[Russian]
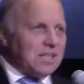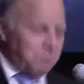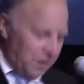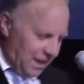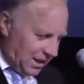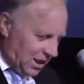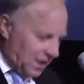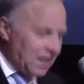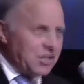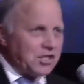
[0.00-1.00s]
даже мы здесь,
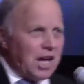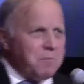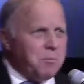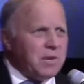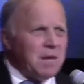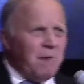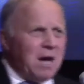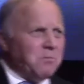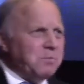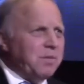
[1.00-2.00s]
когда читаем, мы
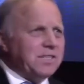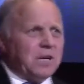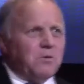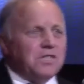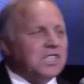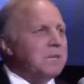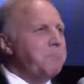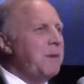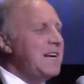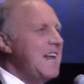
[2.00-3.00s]
понимаем, он был в такой даже
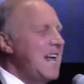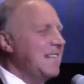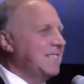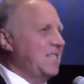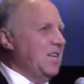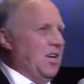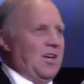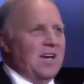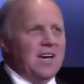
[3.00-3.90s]
болезни.